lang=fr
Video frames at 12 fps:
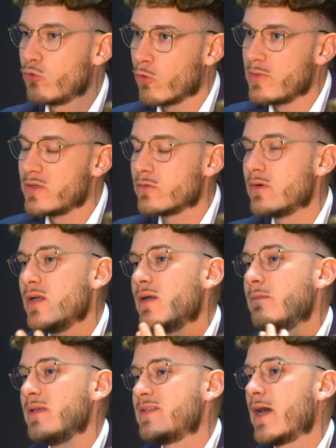Tourbillon,
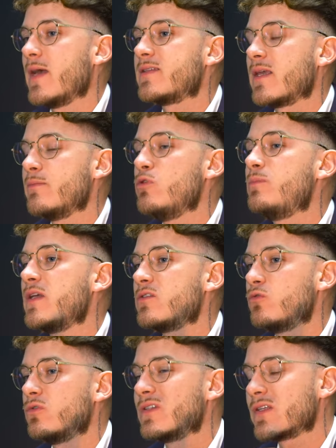et ça reste quand même une
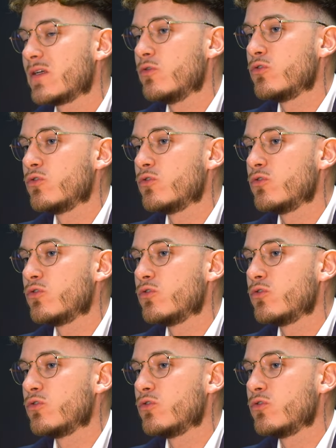pièce de très